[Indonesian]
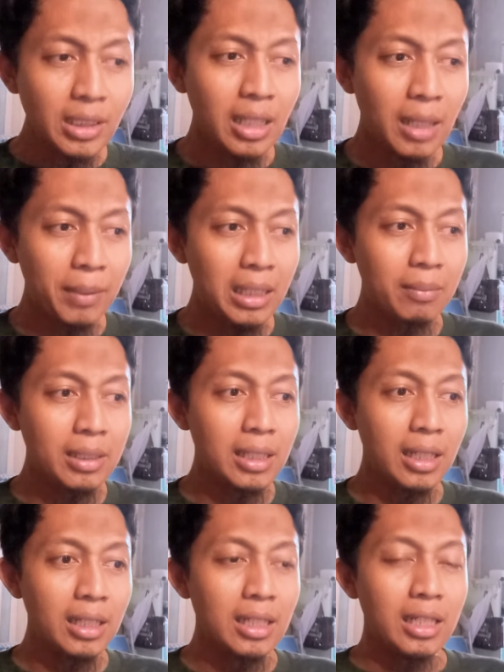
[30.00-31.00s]
apa
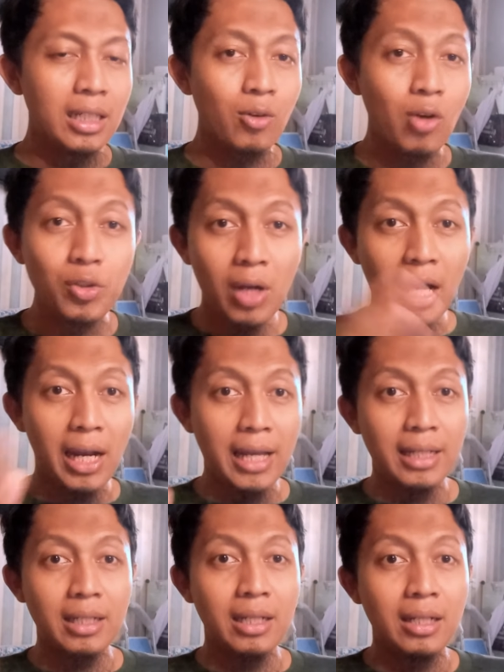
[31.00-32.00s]
namanya gue juga
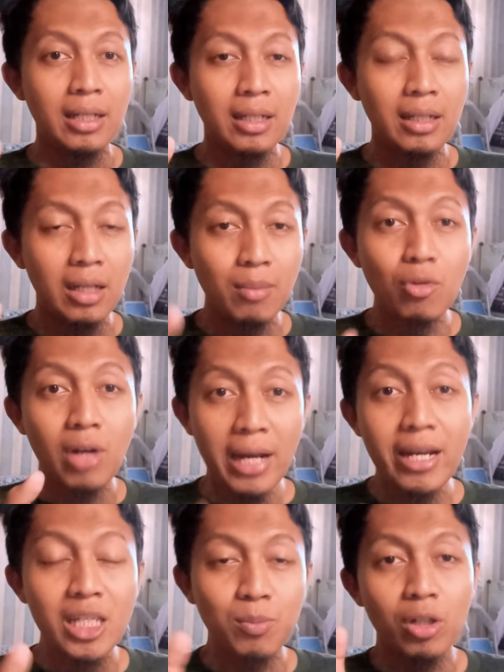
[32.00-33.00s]
akan
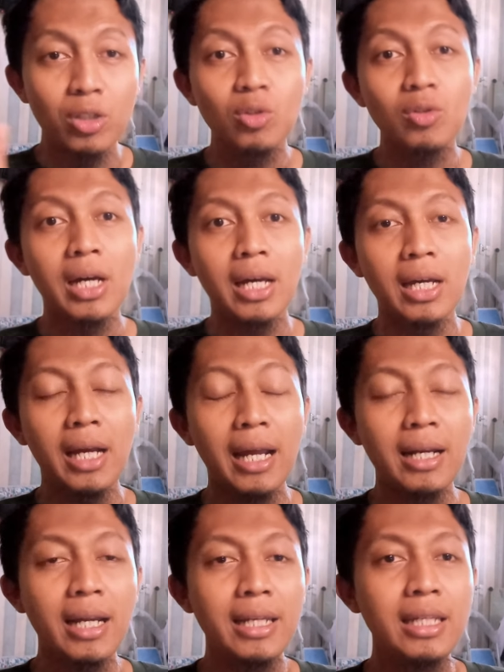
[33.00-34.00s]
ngebuka dashboard gue
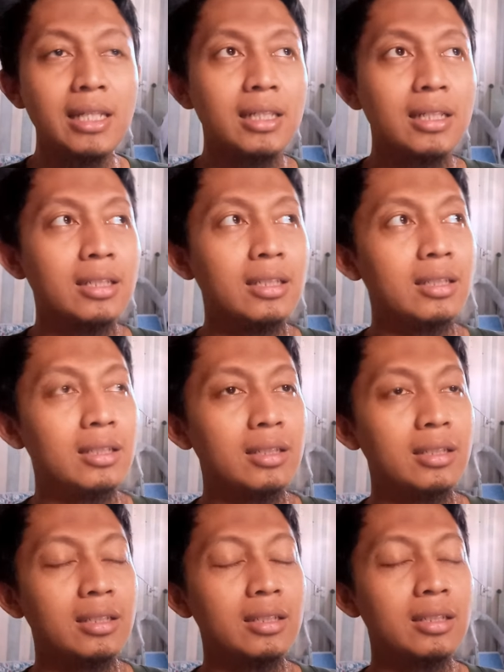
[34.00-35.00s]
karena ini uh,
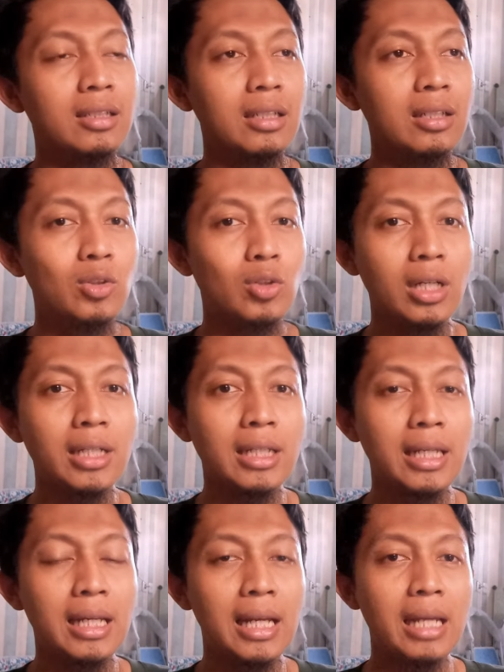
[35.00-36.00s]
eh, gue
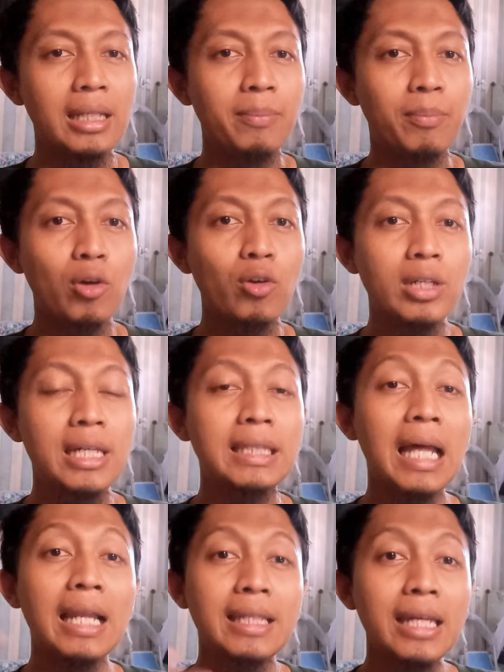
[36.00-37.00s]
ngiklanin produk
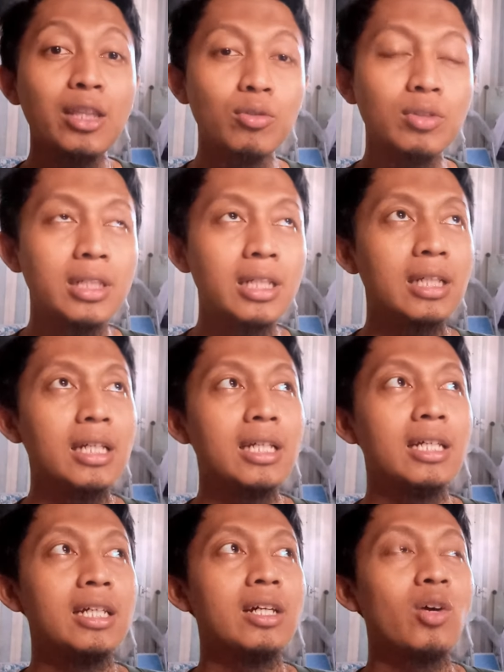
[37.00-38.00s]
digitalnya itu jadi
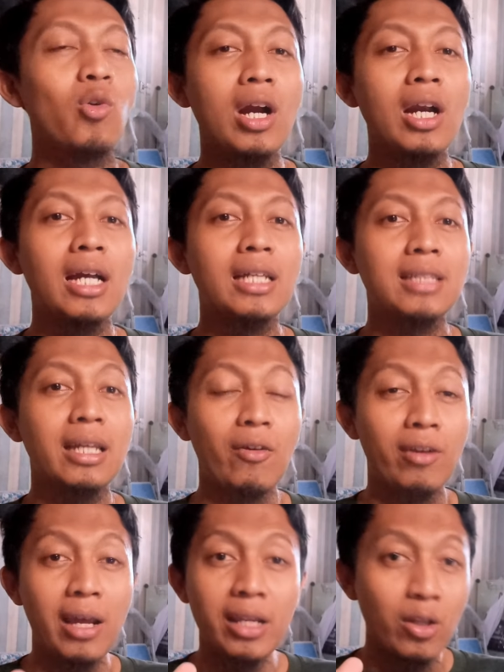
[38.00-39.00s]
gue nggak
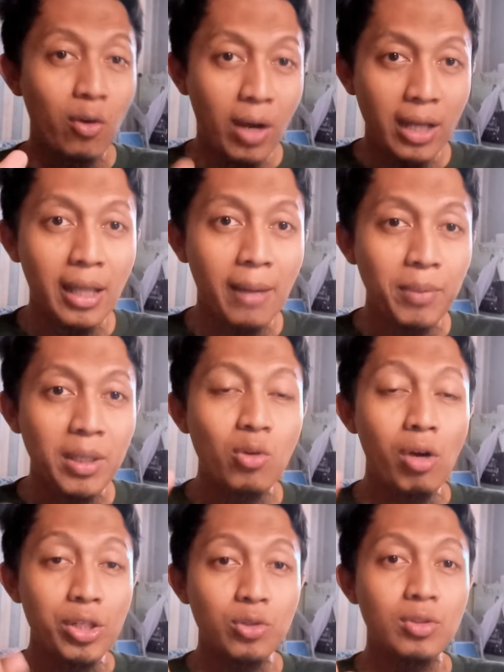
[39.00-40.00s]
secara organik doang tapi
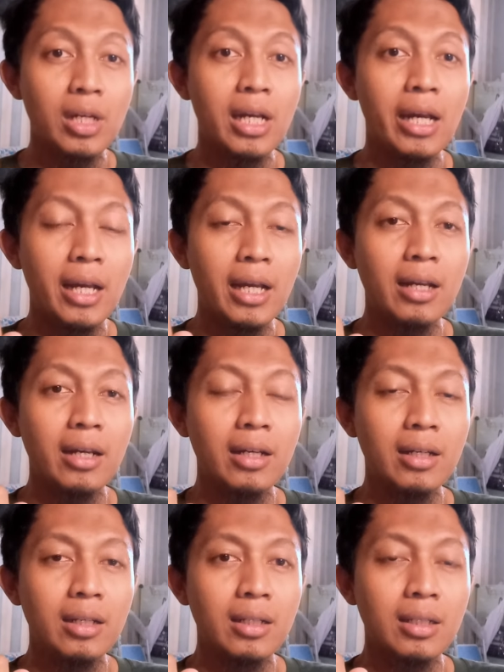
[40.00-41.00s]
gue juga
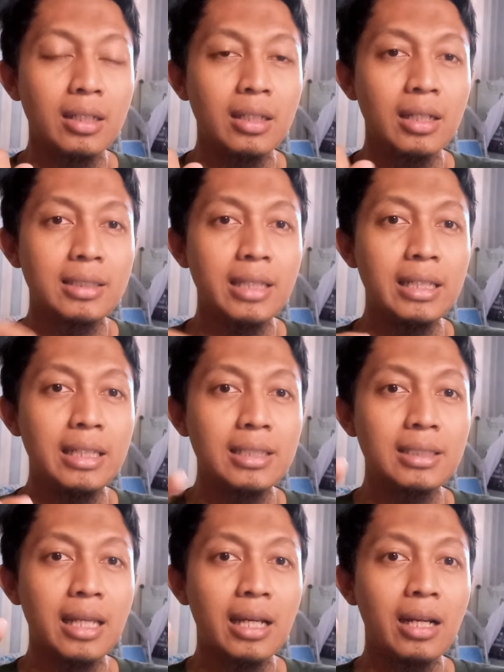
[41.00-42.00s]
uh, ngerjainnya
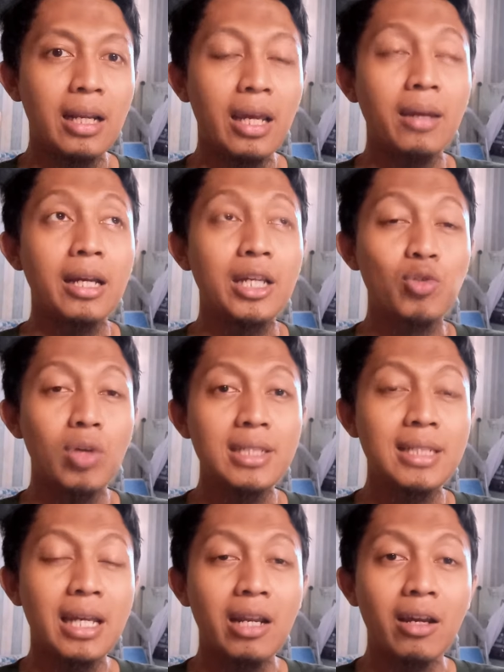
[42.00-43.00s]
secara eh ngejualnya
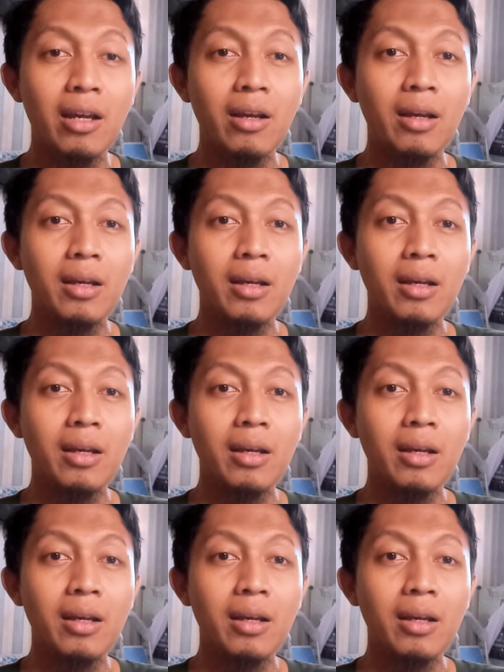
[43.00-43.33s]
secara